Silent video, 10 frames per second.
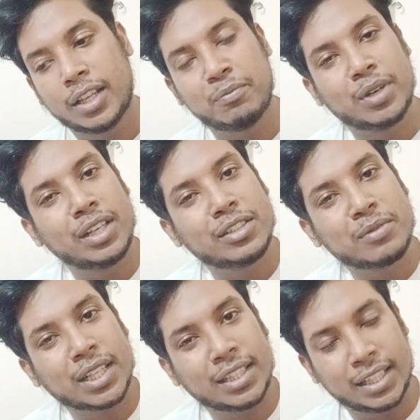
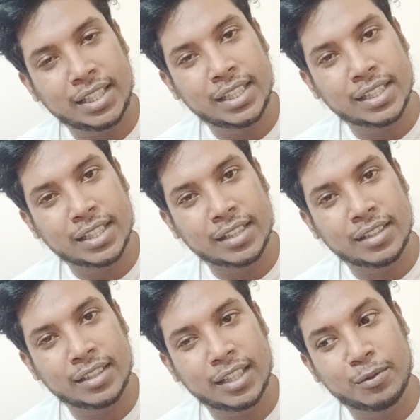ইম্পেরিয়ালিজমটাকে দেখিয়েছেন
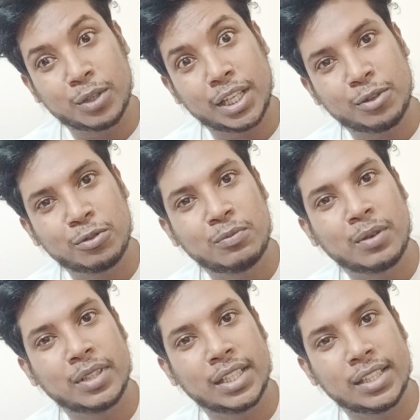এবং
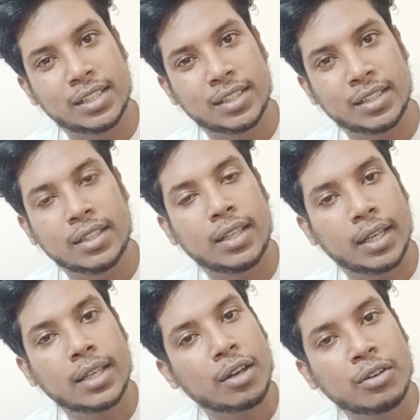নিখুঁতভাবে দেখিয়েছেন
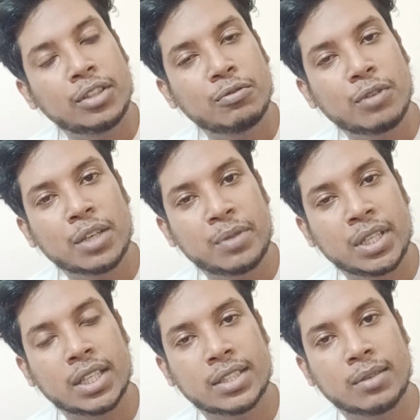এই কারণেই তো ওনাকে
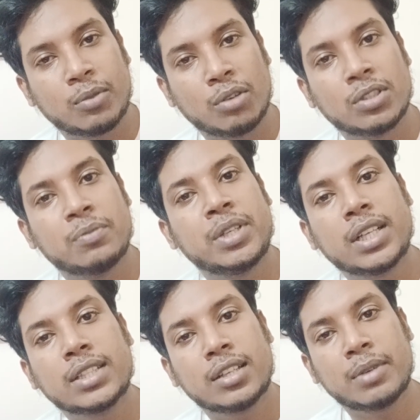প্রিকারসার বলা হচ্ছে
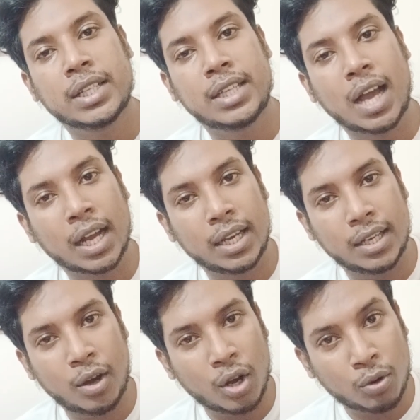প্রিকারসার মানে কি
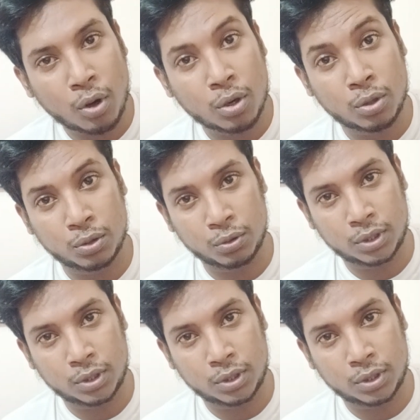আগাইল্লা অগ্রদূত